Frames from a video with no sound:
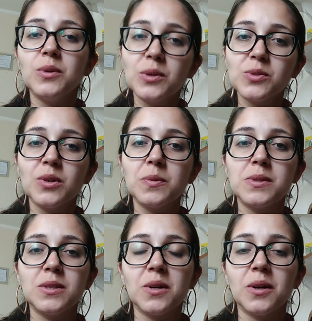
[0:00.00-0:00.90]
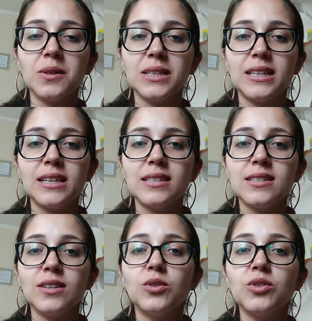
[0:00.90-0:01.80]
Eu sou a psicóloga
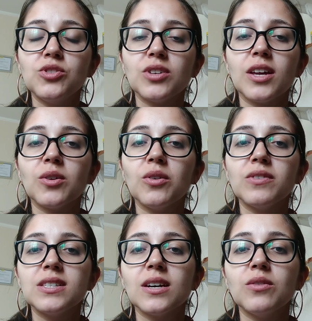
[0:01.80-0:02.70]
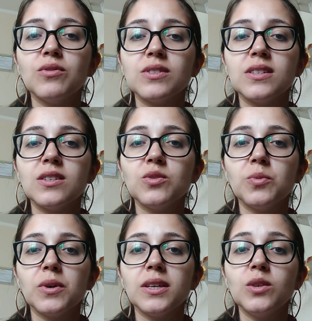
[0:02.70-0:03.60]
Andressa e hoje eu quero conversar com vocês um
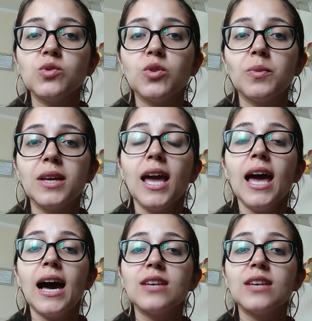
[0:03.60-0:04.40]
pouquinho sobre